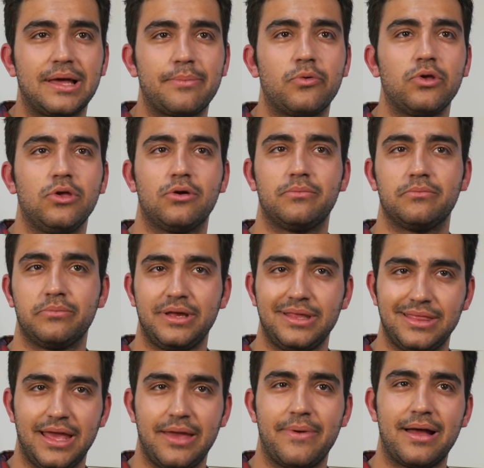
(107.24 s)
de apoyo me
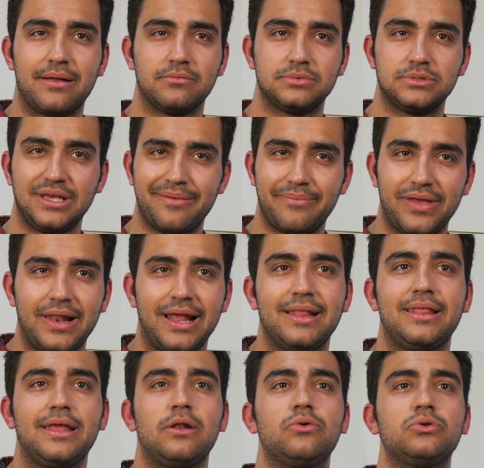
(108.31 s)
decían, Iván, sigue
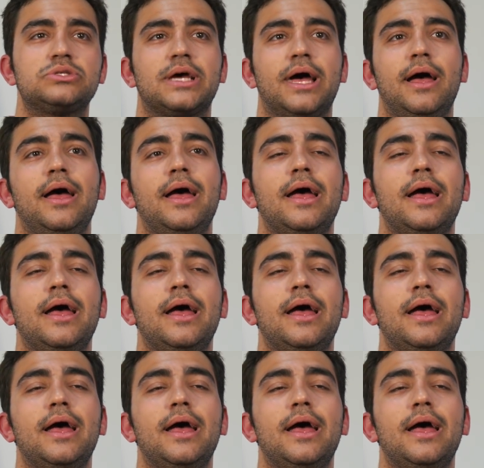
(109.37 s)
adelante, lucha,